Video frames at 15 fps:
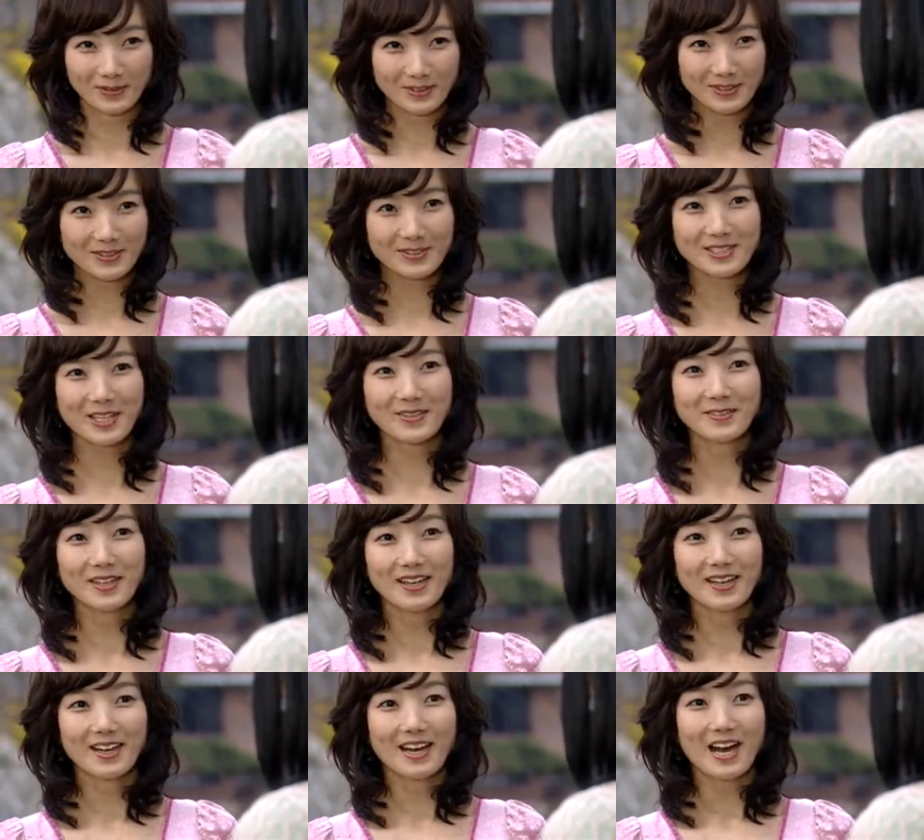언니도
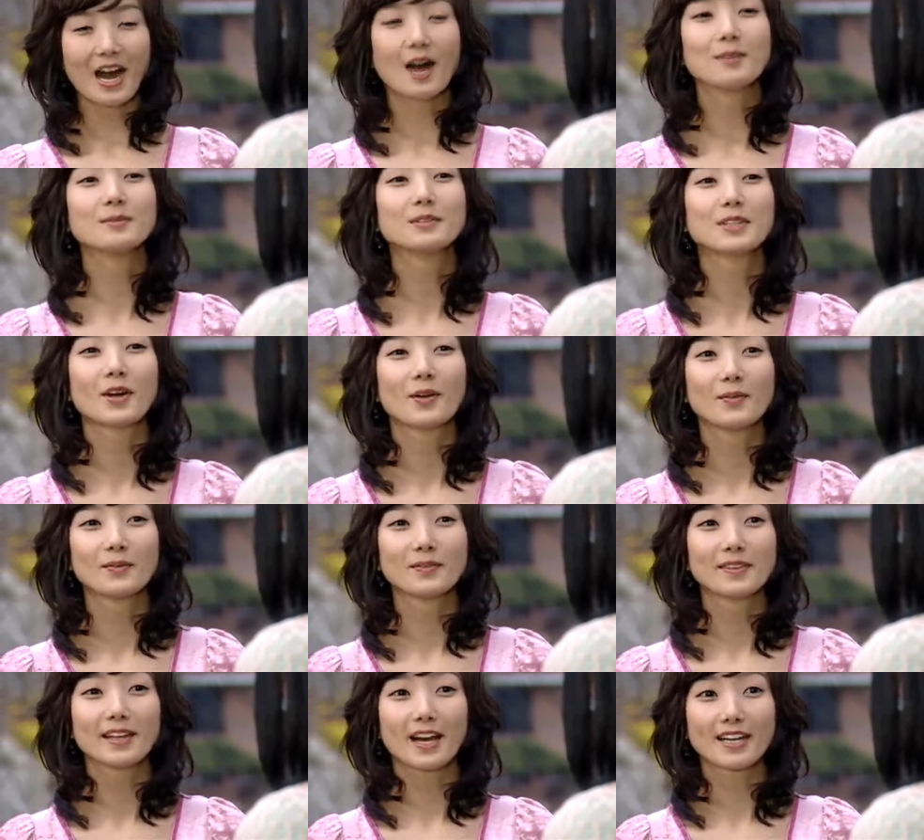참
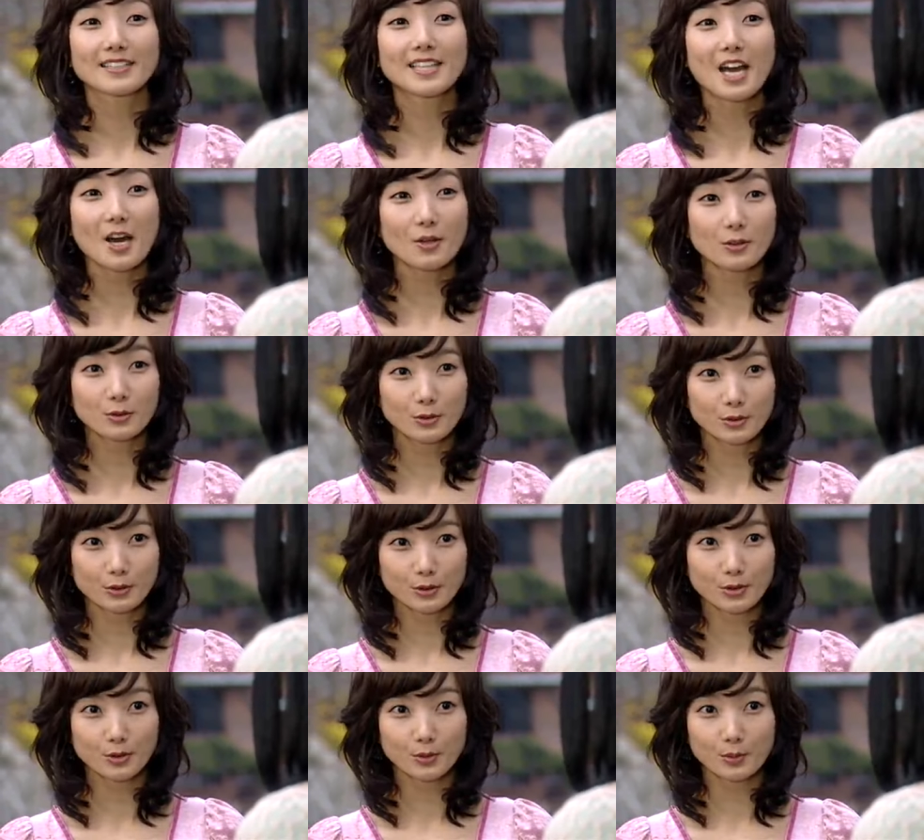아무렴. 내가 차하고
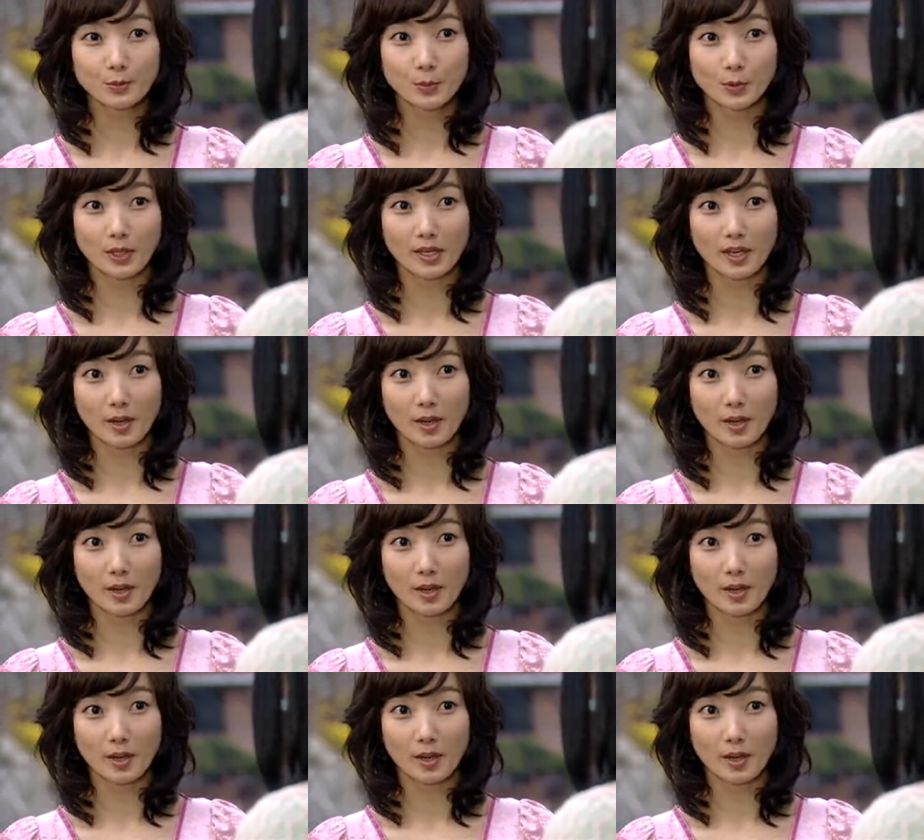구두도 구분